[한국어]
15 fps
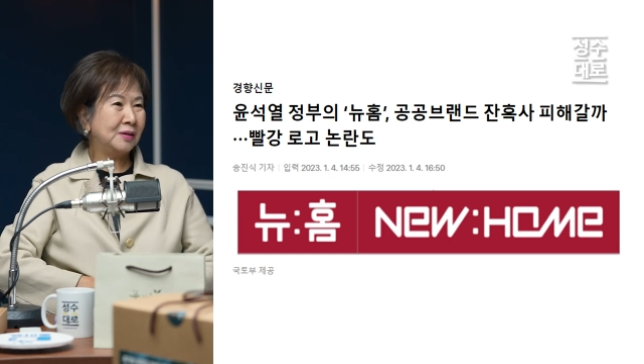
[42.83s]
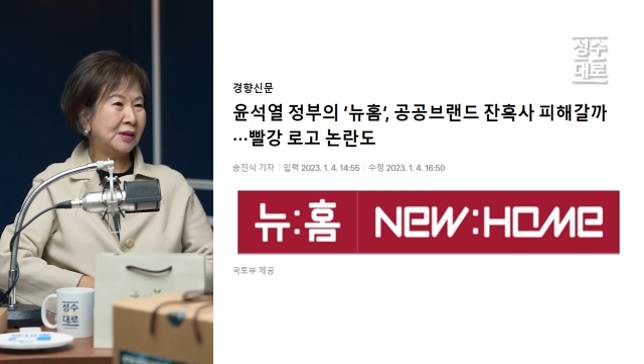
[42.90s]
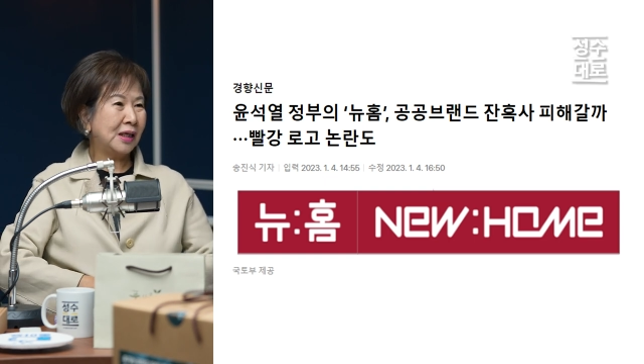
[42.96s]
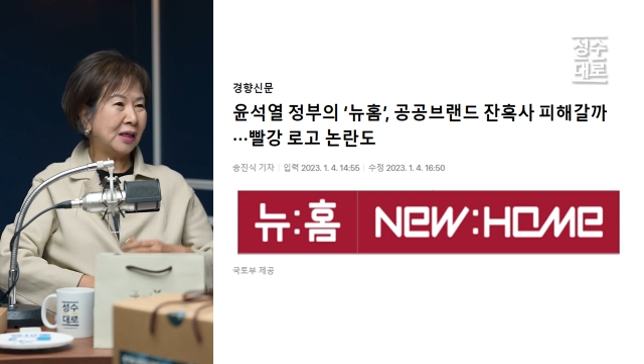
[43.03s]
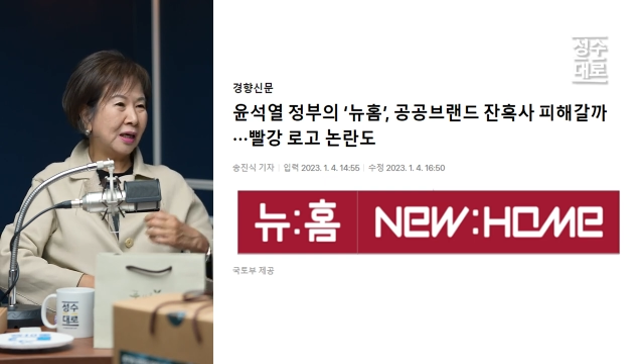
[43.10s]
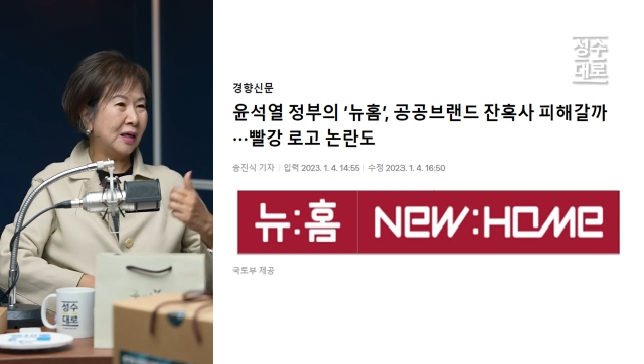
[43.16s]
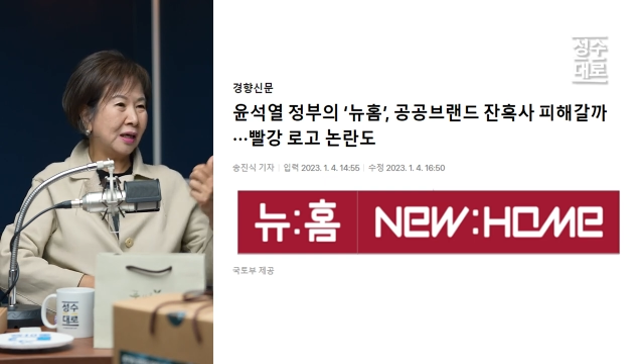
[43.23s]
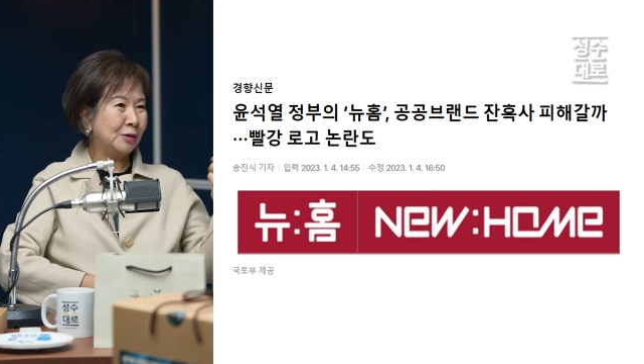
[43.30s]

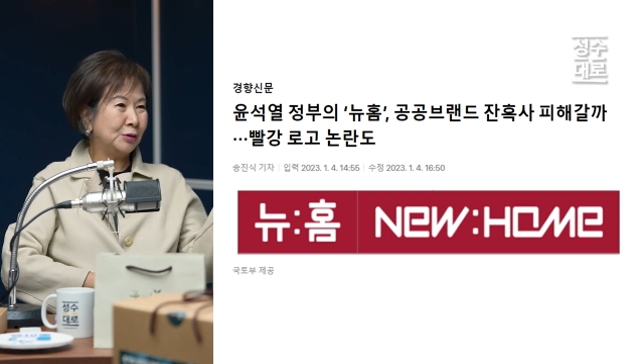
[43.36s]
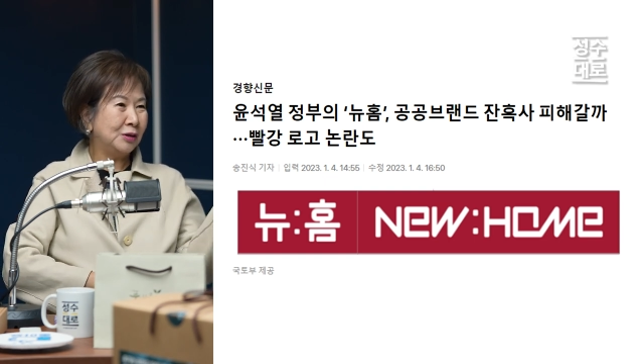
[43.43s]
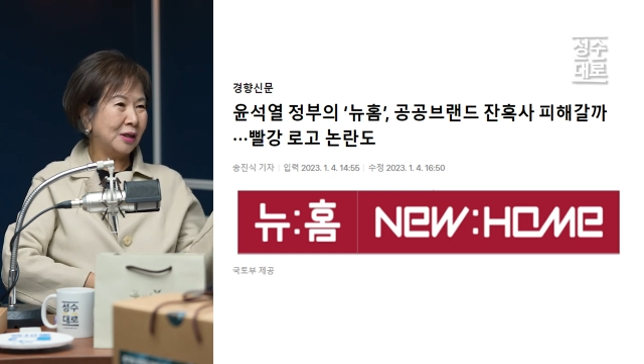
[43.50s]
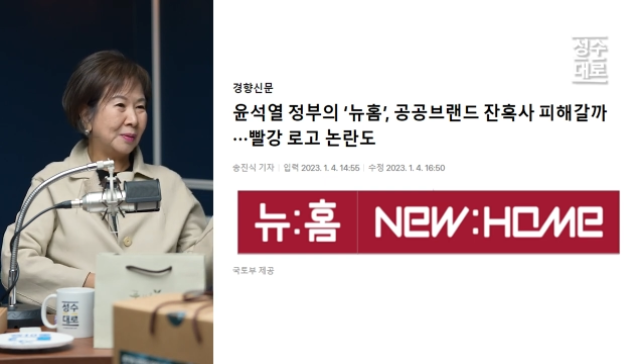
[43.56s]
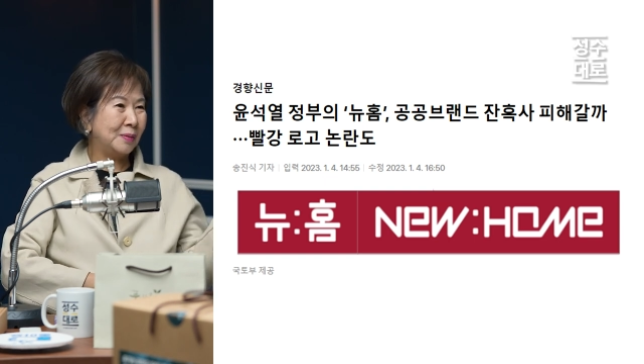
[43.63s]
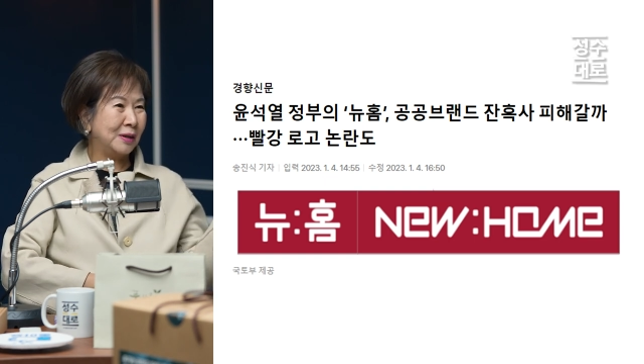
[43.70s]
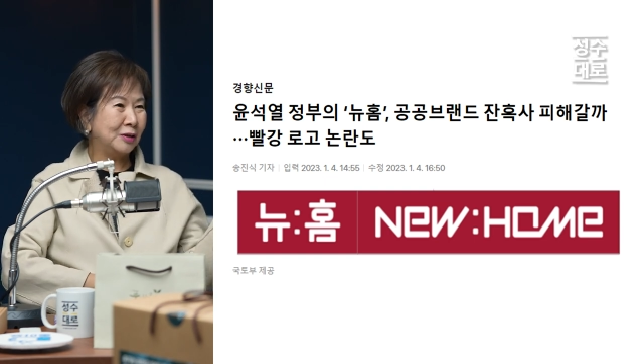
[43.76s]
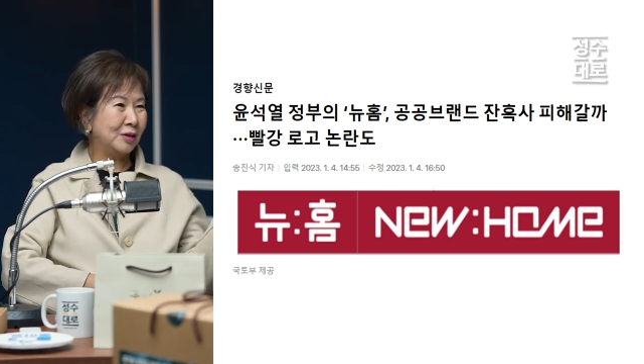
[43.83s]
세컨
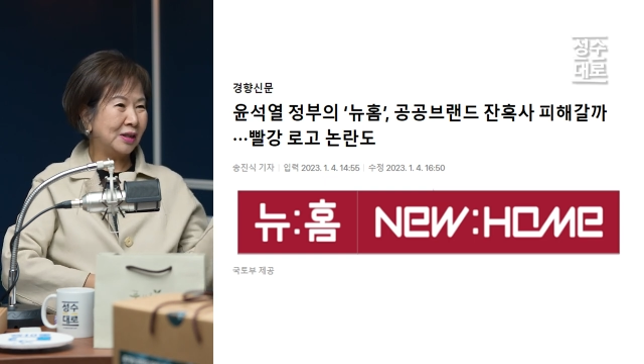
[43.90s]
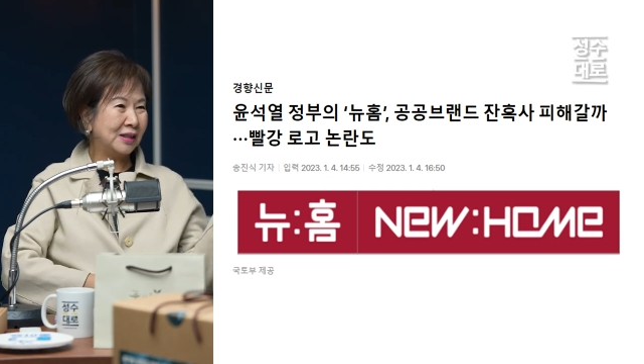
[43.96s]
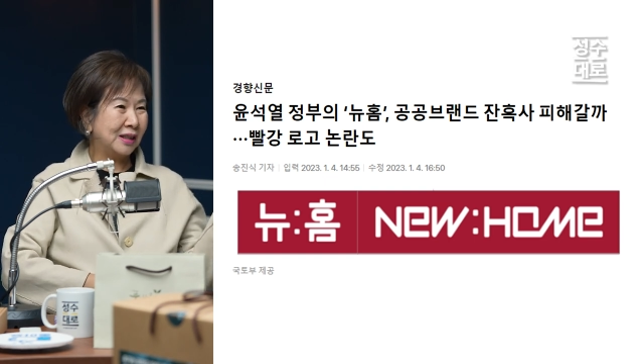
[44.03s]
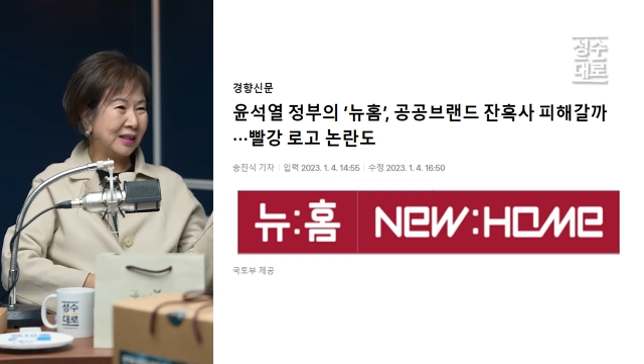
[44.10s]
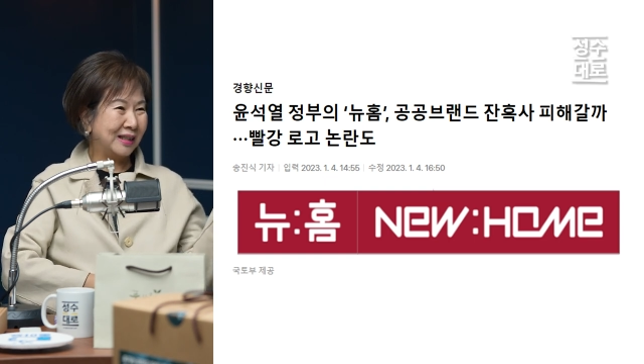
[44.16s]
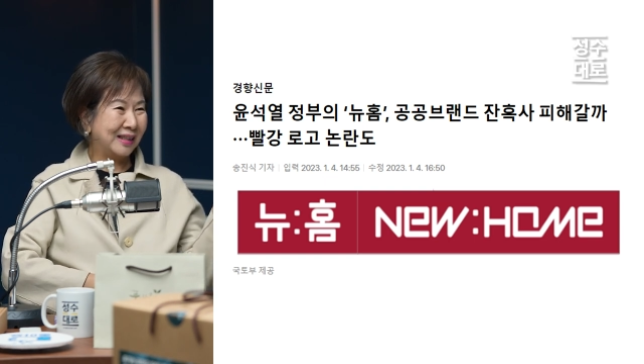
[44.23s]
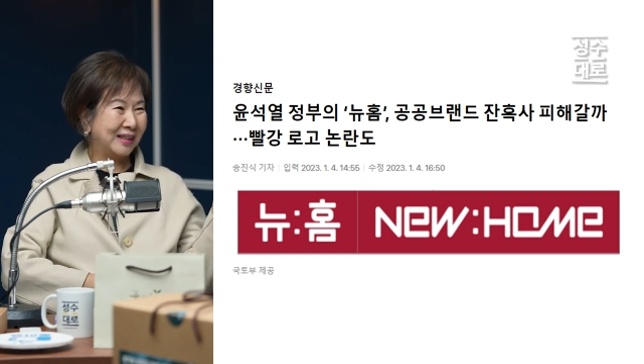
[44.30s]
하우스란 말도 하잖아.